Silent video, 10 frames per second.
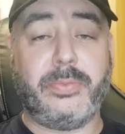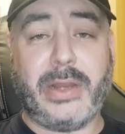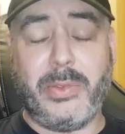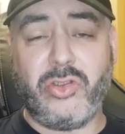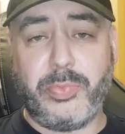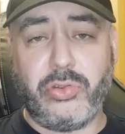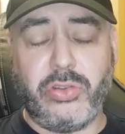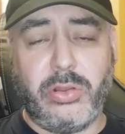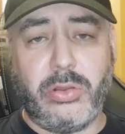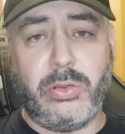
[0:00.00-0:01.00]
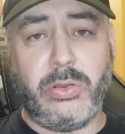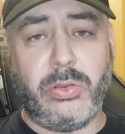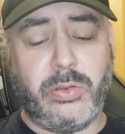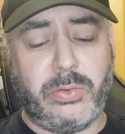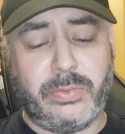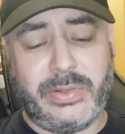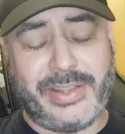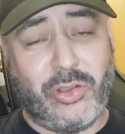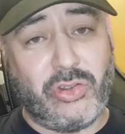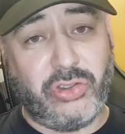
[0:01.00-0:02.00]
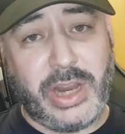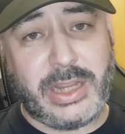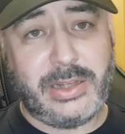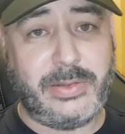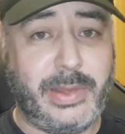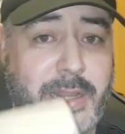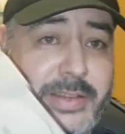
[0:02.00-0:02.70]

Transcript: Para mí supuso esta consola, ¿vale?